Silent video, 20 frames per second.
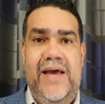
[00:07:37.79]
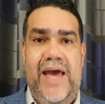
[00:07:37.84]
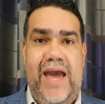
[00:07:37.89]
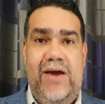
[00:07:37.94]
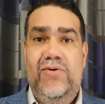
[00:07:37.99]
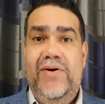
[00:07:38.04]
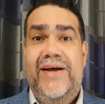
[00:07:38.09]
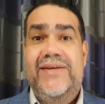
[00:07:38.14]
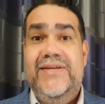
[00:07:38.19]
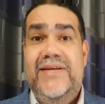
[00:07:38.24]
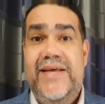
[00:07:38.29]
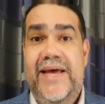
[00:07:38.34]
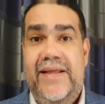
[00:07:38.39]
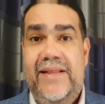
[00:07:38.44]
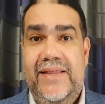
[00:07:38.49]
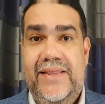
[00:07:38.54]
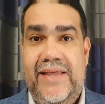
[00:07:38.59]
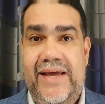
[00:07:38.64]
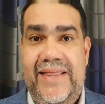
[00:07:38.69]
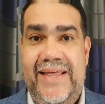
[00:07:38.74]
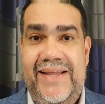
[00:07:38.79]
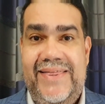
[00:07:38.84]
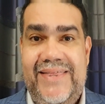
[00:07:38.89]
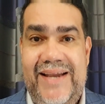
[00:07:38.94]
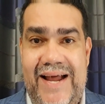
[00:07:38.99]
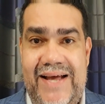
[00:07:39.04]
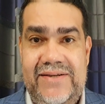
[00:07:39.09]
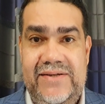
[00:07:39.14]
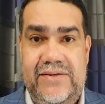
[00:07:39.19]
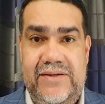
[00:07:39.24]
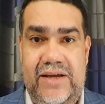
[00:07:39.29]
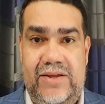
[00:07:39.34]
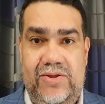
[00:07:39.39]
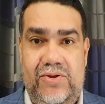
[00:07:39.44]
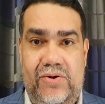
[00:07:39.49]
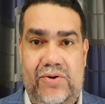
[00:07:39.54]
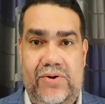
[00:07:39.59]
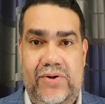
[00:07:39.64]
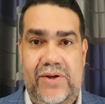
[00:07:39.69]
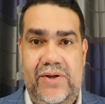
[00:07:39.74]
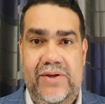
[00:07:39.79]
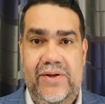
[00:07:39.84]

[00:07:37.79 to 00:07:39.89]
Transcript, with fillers: en un accidente de tránsito